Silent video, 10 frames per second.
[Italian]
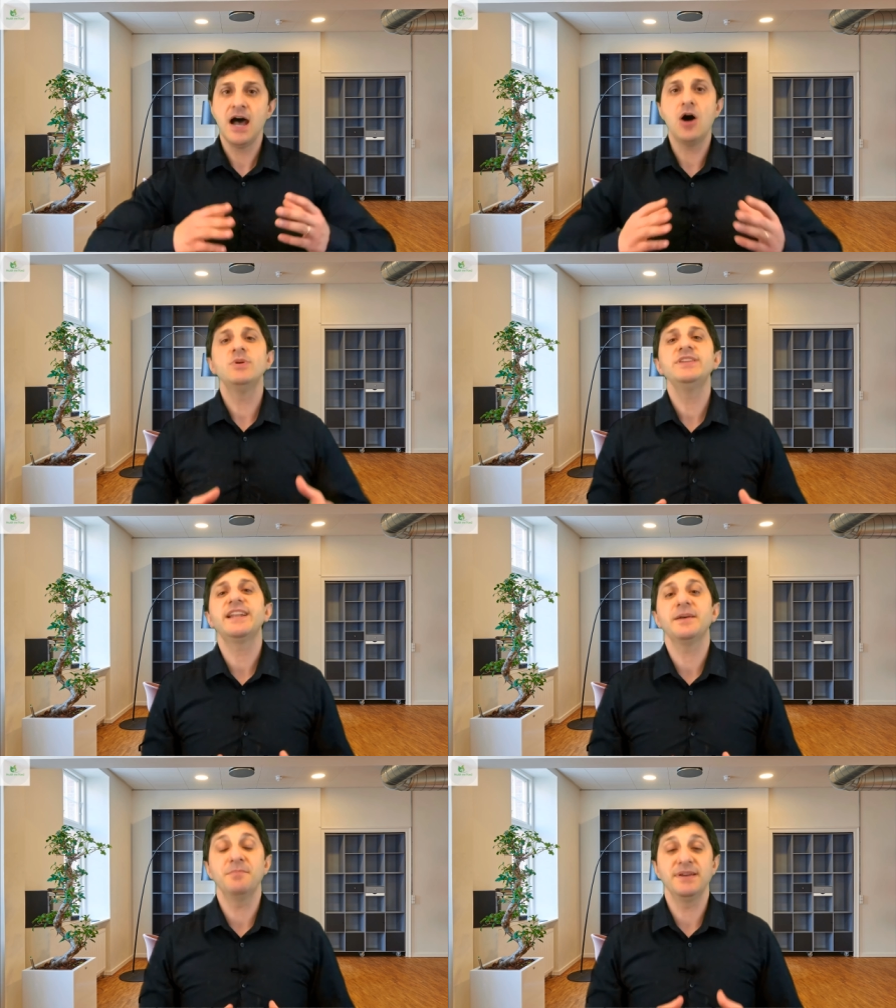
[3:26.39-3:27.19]

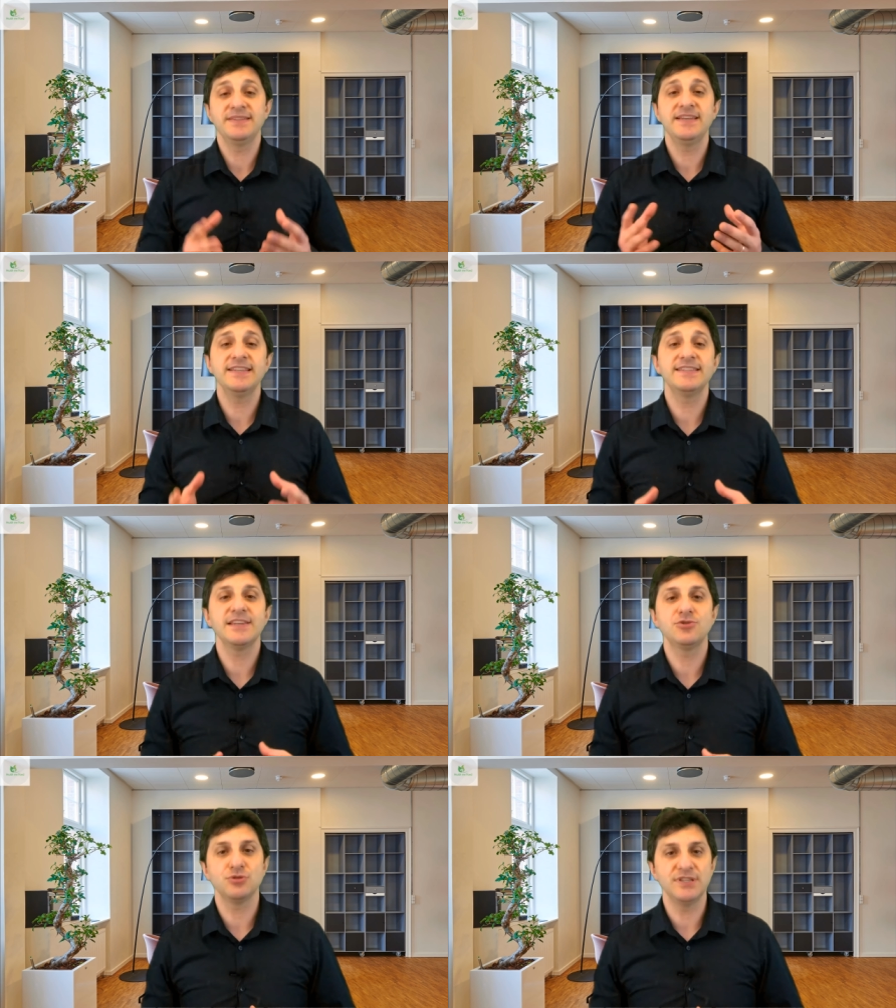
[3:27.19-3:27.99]
aumenterebbe sia il
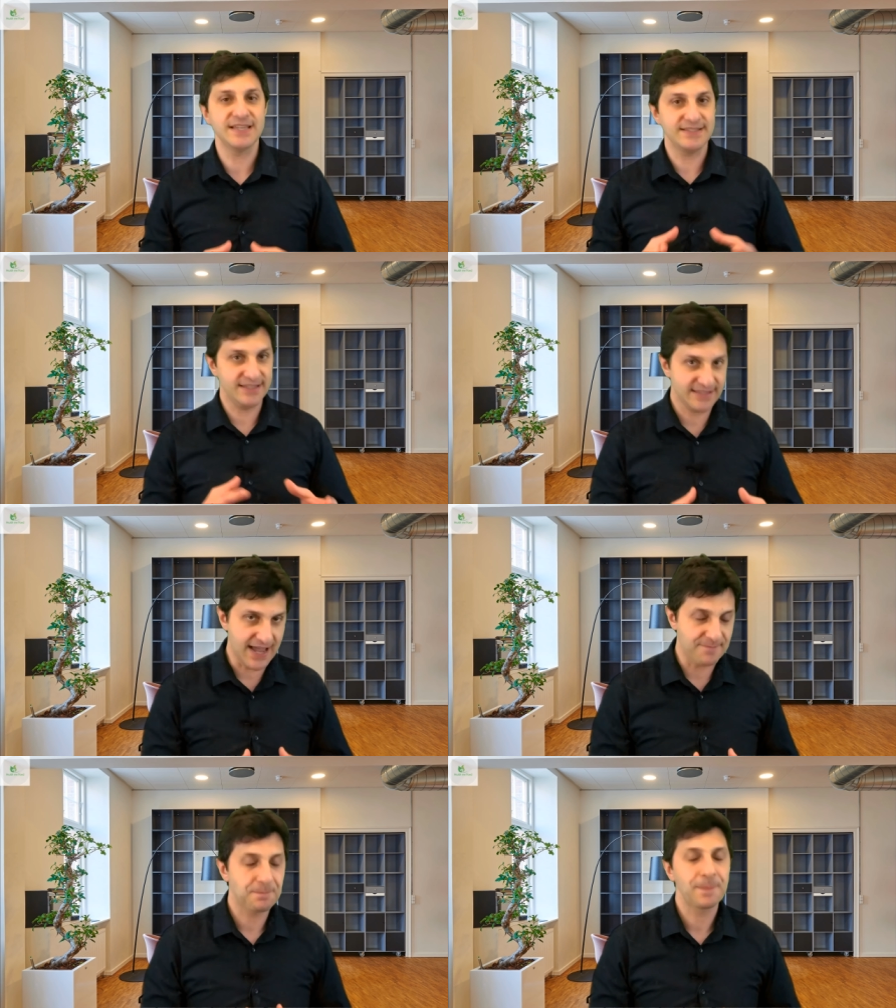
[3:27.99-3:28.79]
senso di sazietà,